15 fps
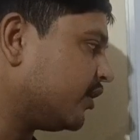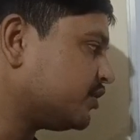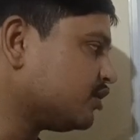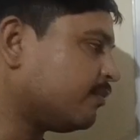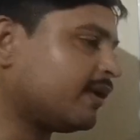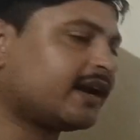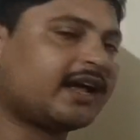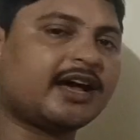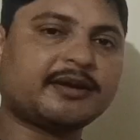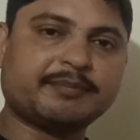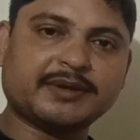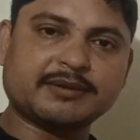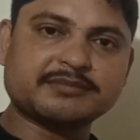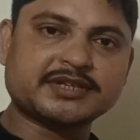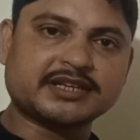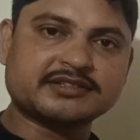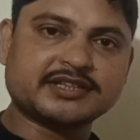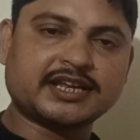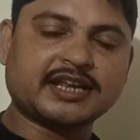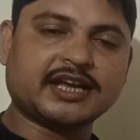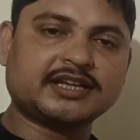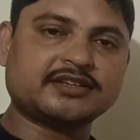और जो हमारा आरपीएम
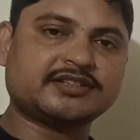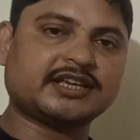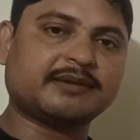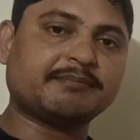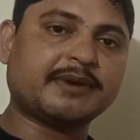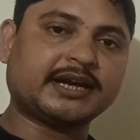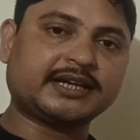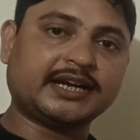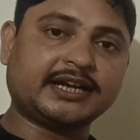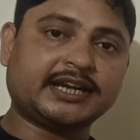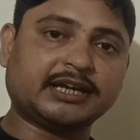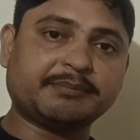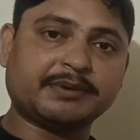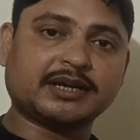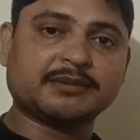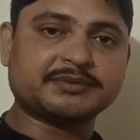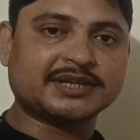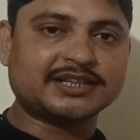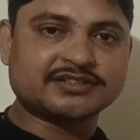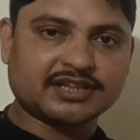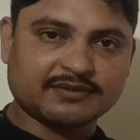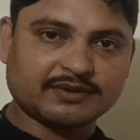सेंसर या जिसे हम मैग्नेटिक
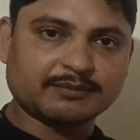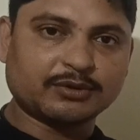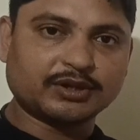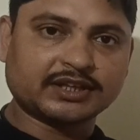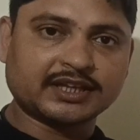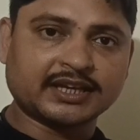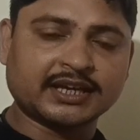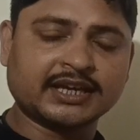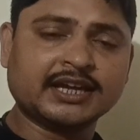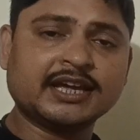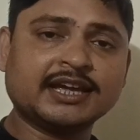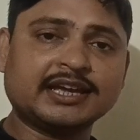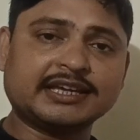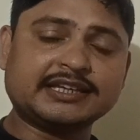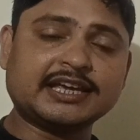पिकअप सेंसर भी बोलते हैं